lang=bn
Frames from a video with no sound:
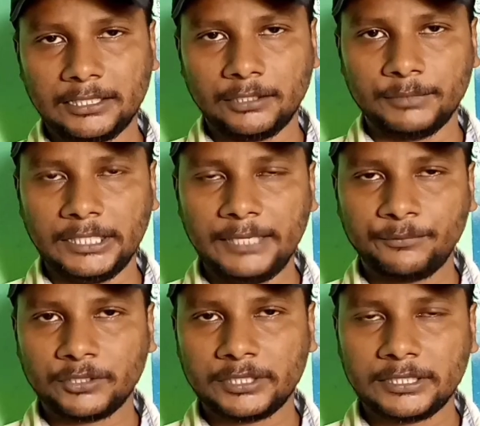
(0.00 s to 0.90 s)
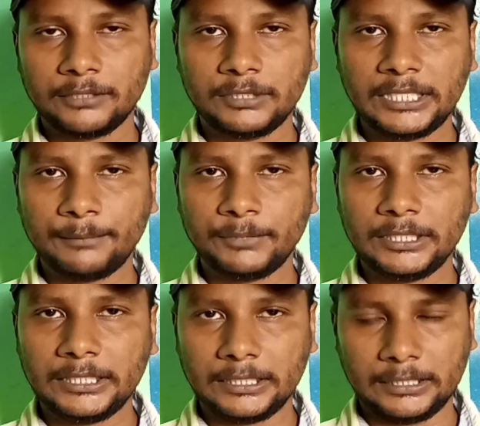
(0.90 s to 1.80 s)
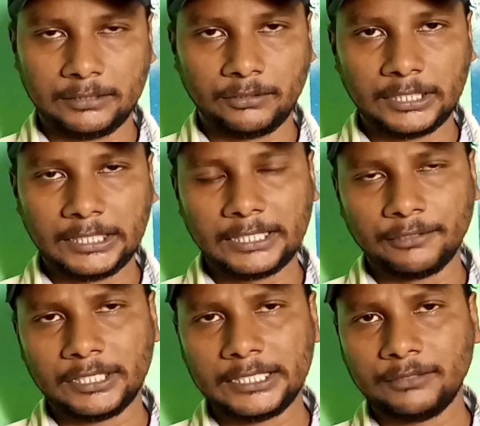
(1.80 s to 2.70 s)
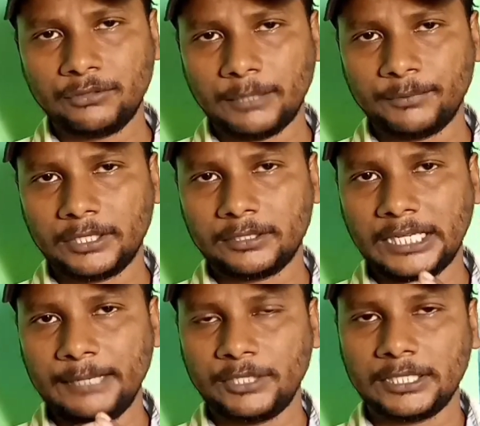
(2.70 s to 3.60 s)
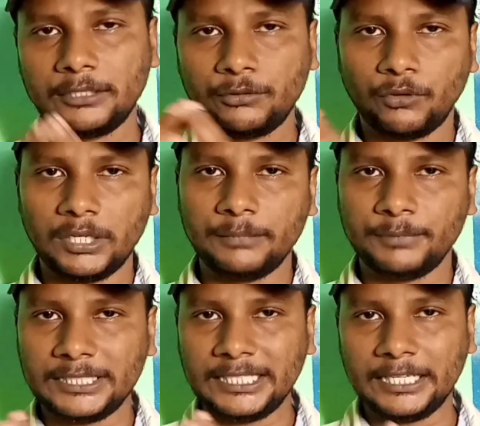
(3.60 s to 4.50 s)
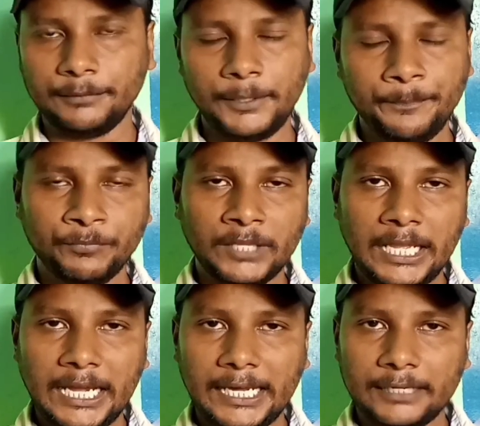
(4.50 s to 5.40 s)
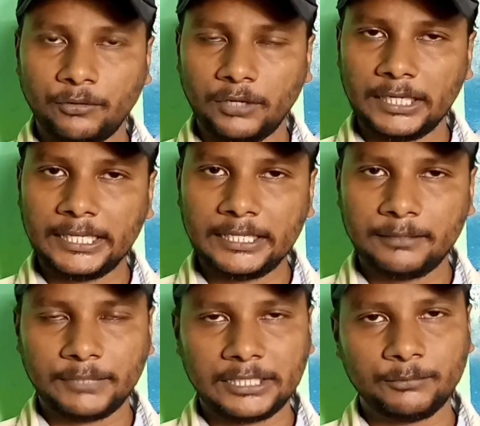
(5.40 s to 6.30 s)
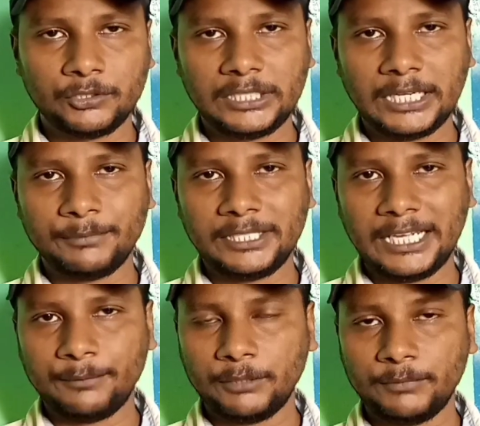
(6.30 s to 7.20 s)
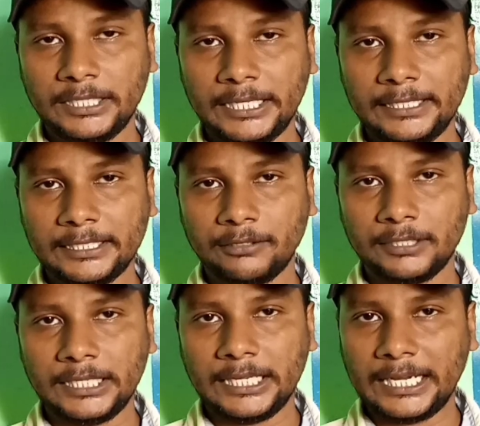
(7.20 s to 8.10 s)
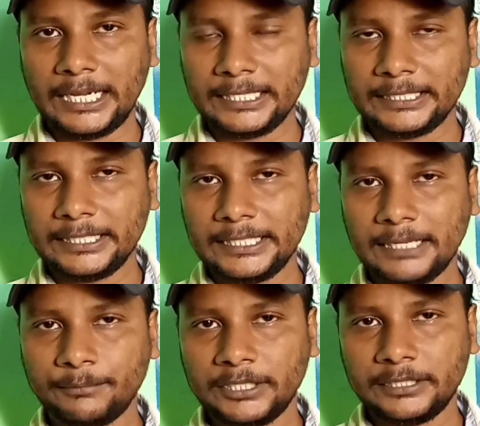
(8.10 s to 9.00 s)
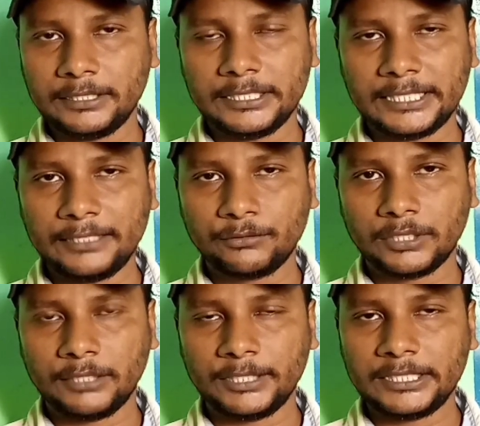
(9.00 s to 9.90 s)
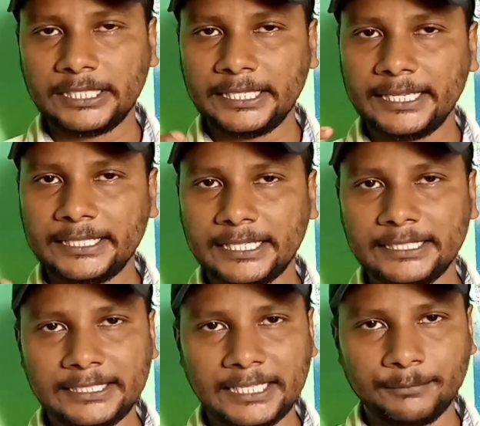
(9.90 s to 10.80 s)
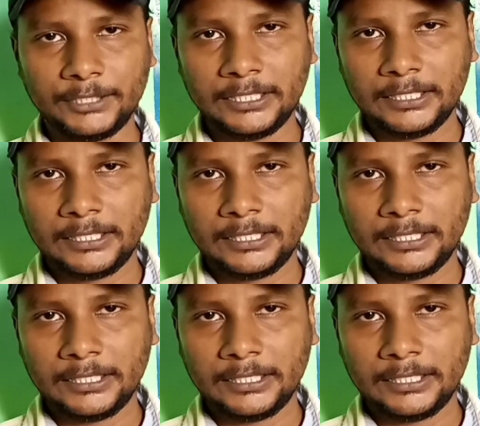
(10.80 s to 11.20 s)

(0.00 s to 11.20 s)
দেখাতে হবে এই প্রসেসটা যদি আপনি ধরেন তাহলে কিন্তু আপনার টাইমটা কিন্তু অনেক বেশি লাগবে আর অনলাইনের মাধ্যমে যদি আপনি অ্যাপয়েন্টমেন্ট নেন তাহলে আগে থেকেই আপনি ডিসাইড করে নেবেন যে এই তারিখে আমি